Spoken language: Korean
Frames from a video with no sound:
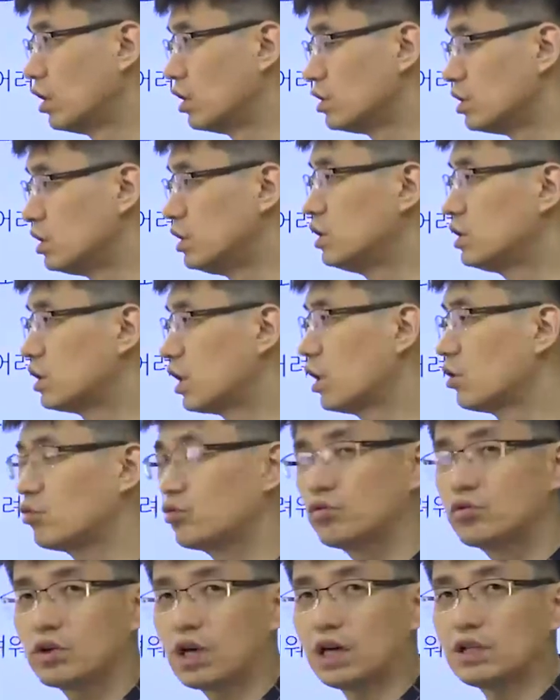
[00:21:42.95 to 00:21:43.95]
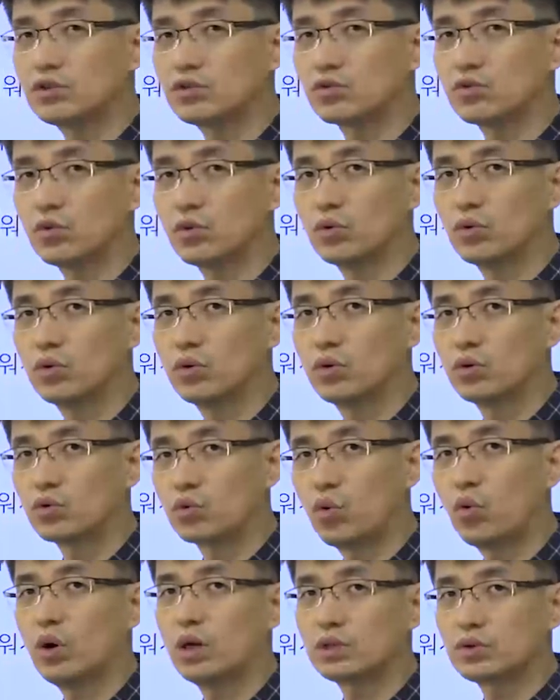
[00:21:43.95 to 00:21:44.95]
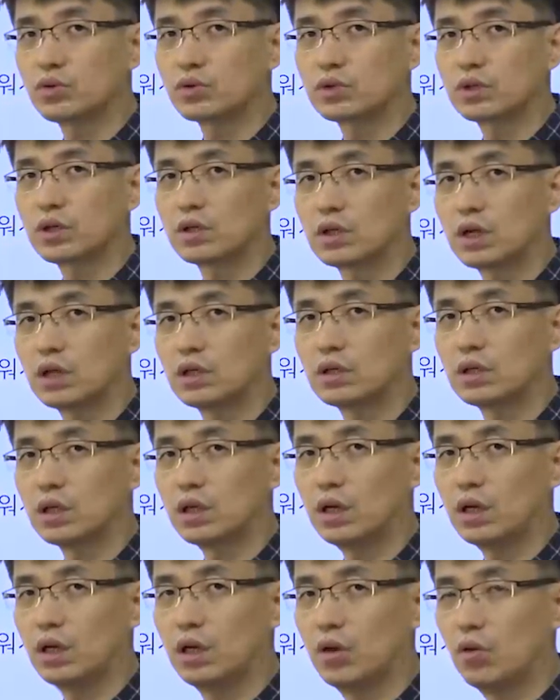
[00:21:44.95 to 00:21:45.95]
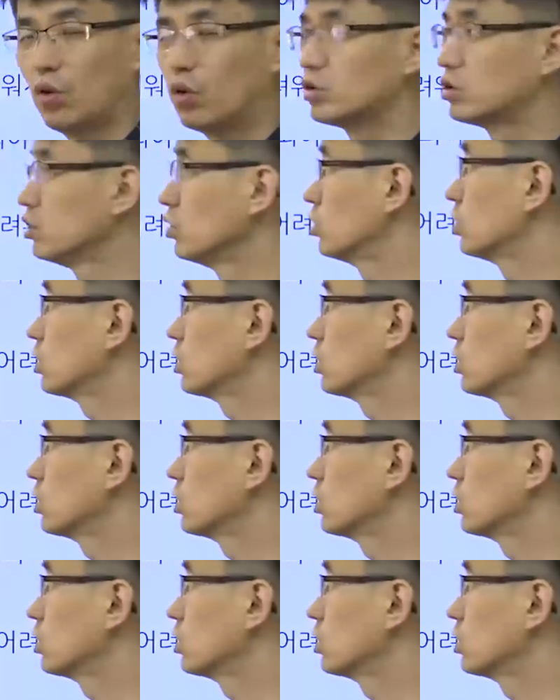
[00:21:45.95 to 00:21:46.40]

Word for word: 이자율을 가지고 통화 정책을 하는 게 훨씬